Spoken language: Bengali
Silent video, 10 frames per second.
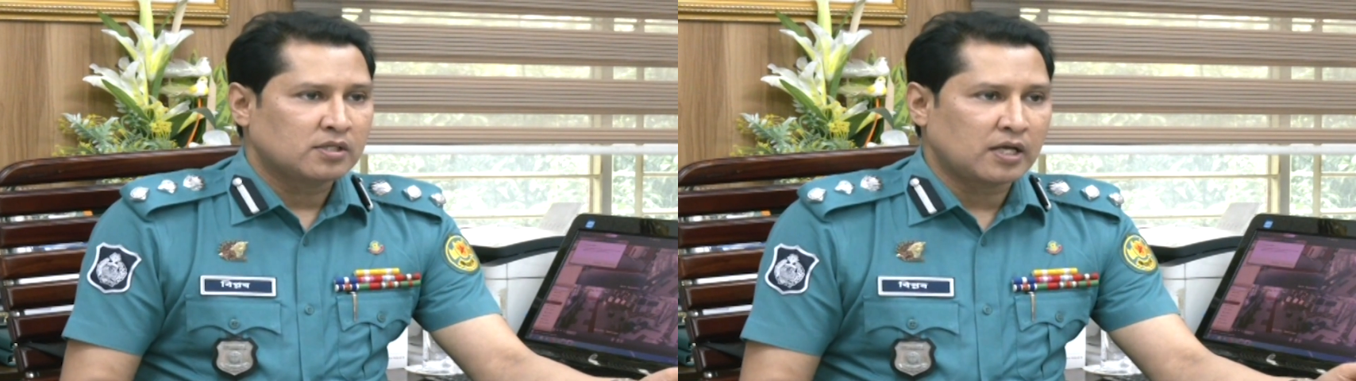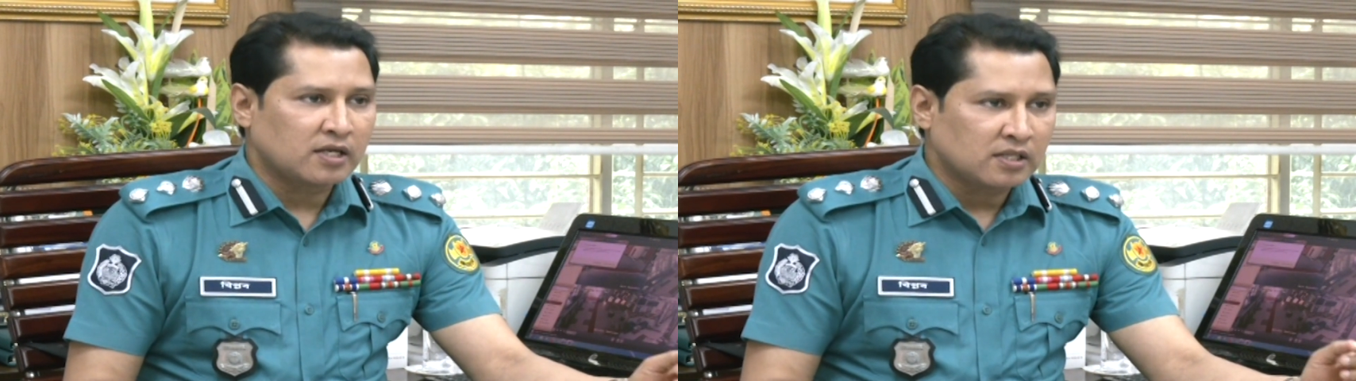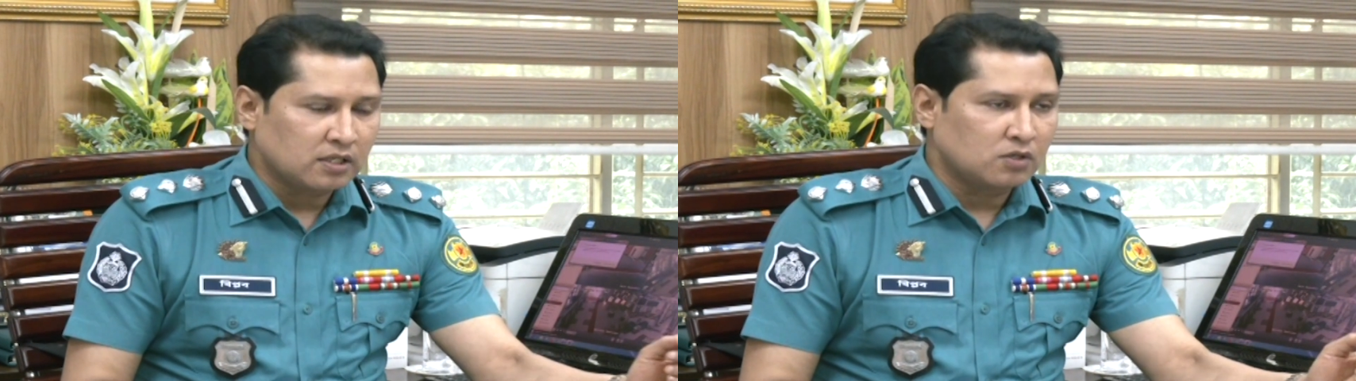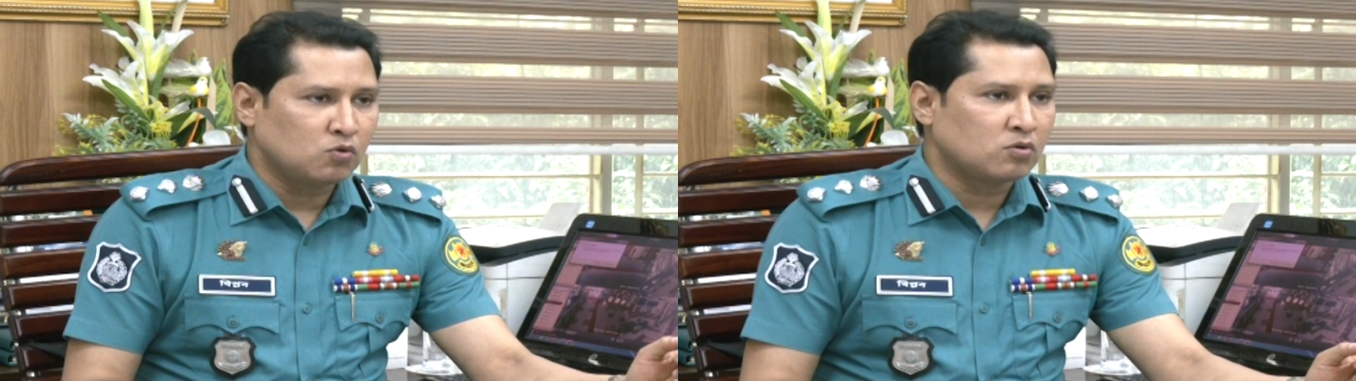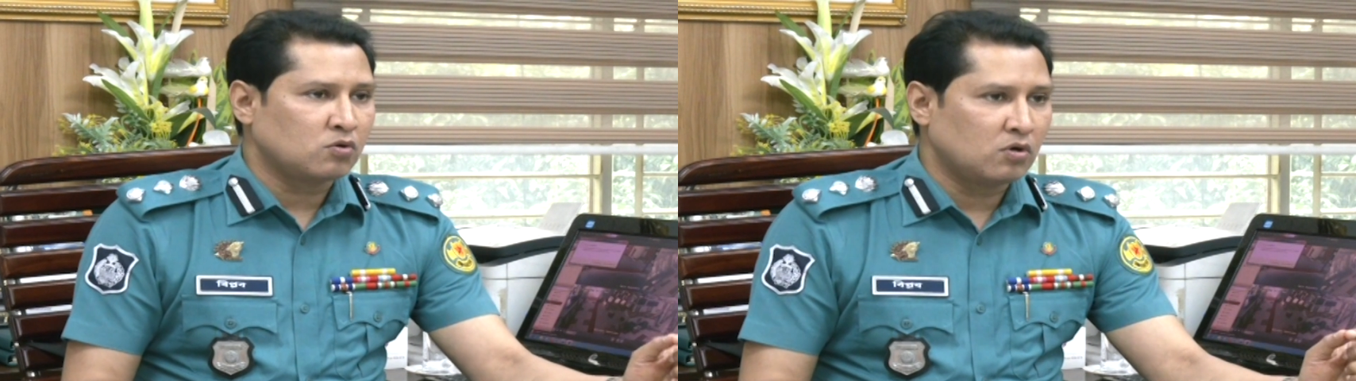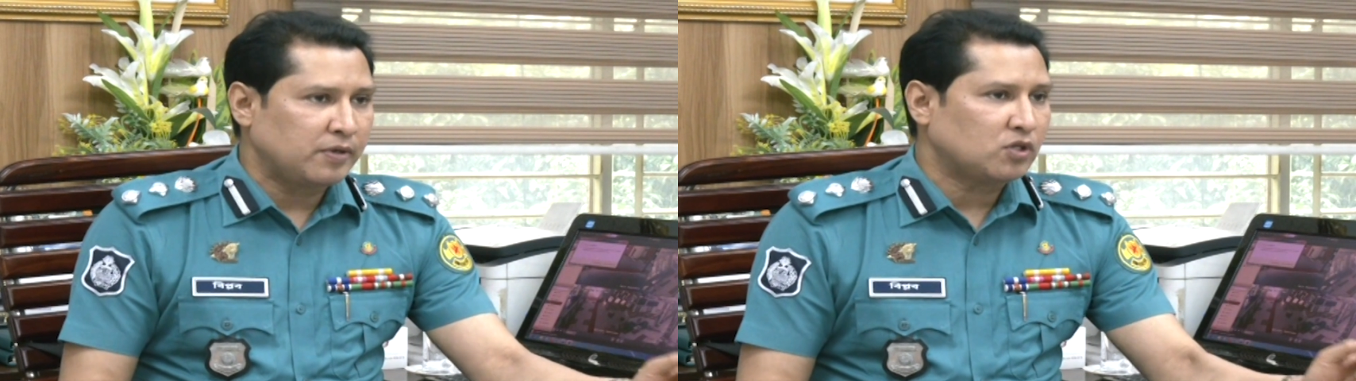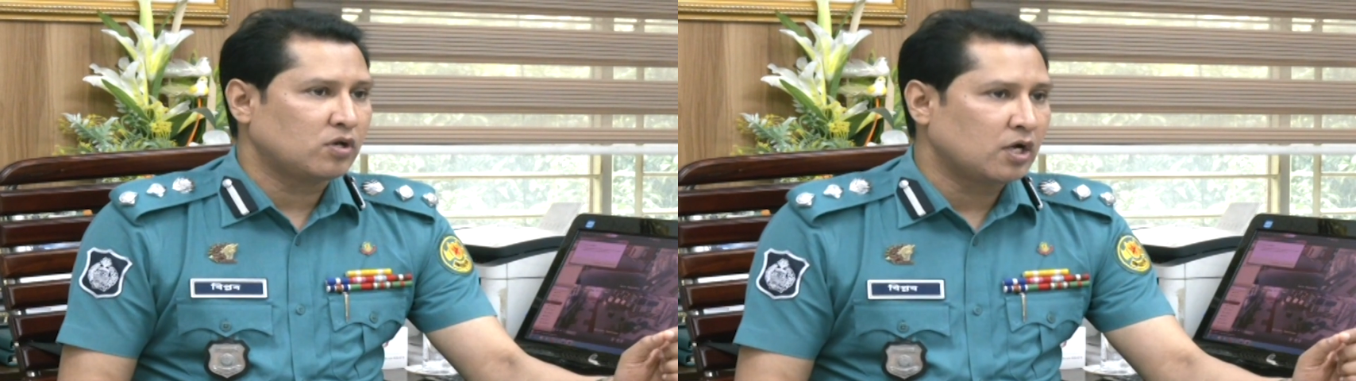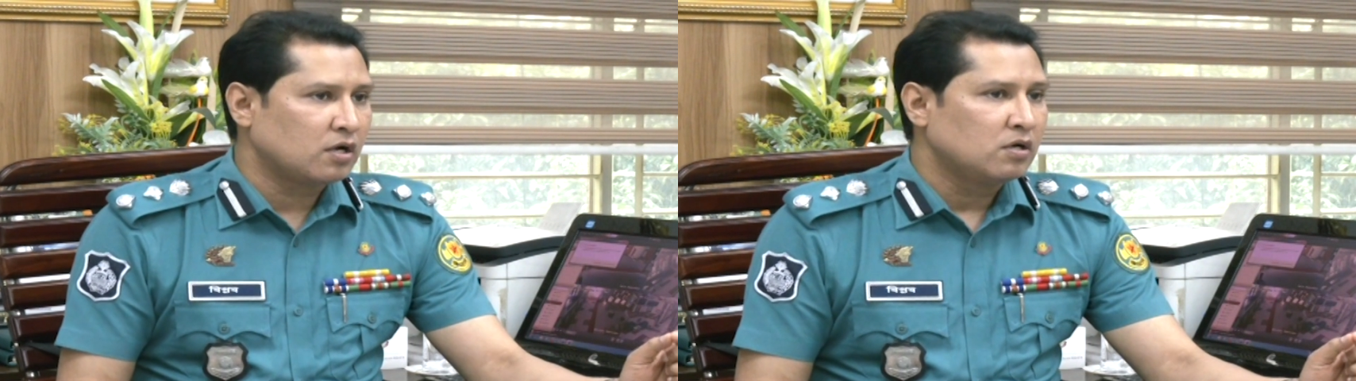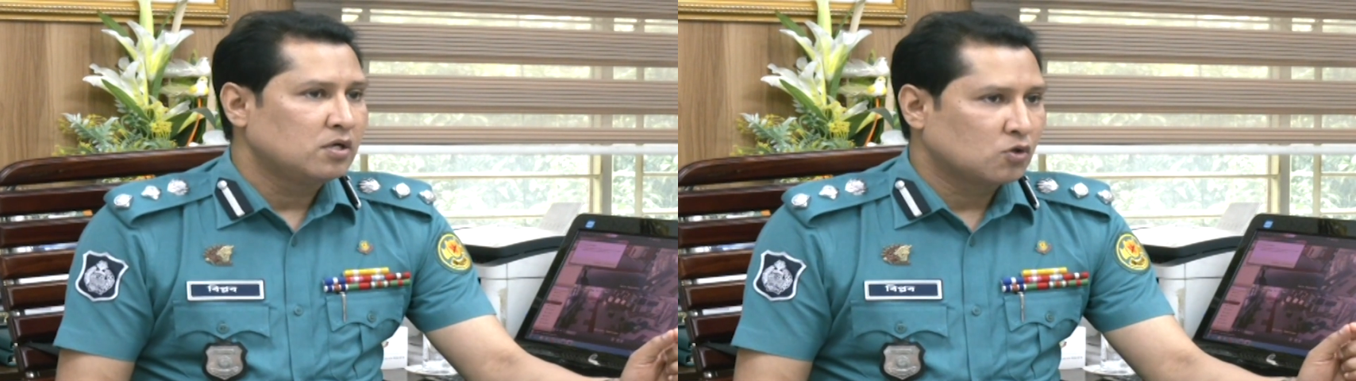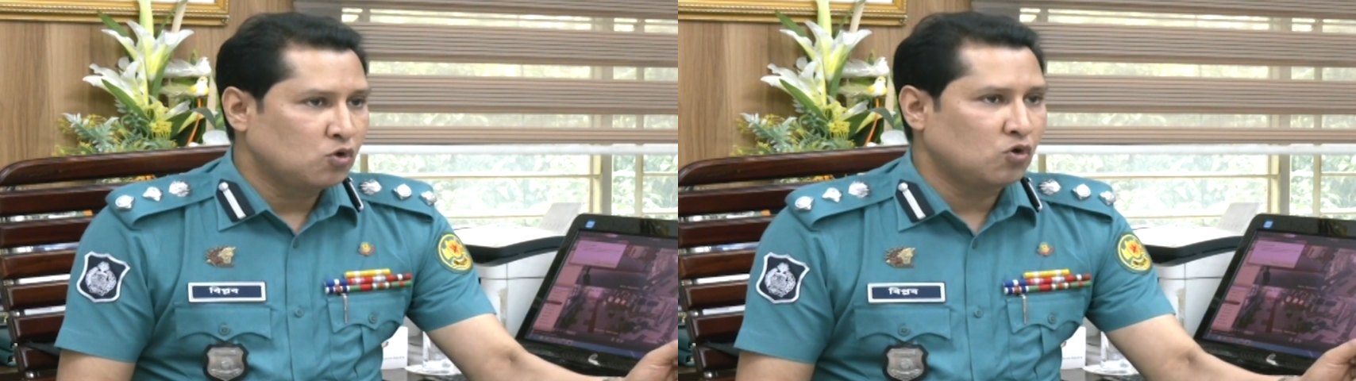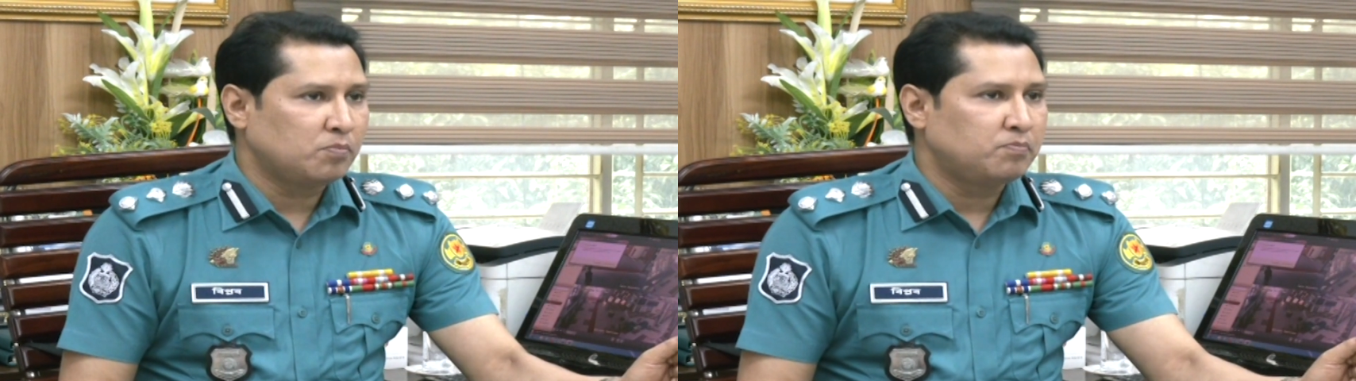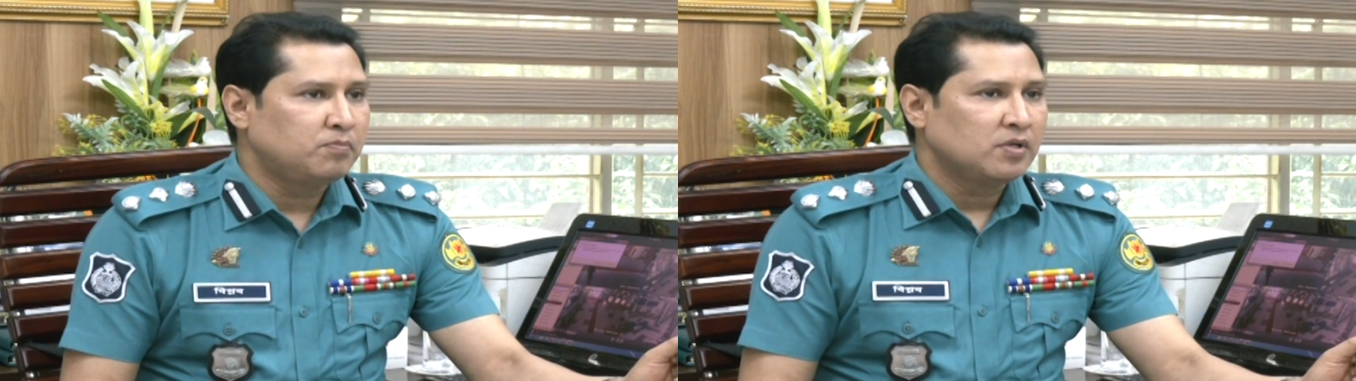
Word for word: তারা তাদের দুঃখ বেদনা ক্ষোভ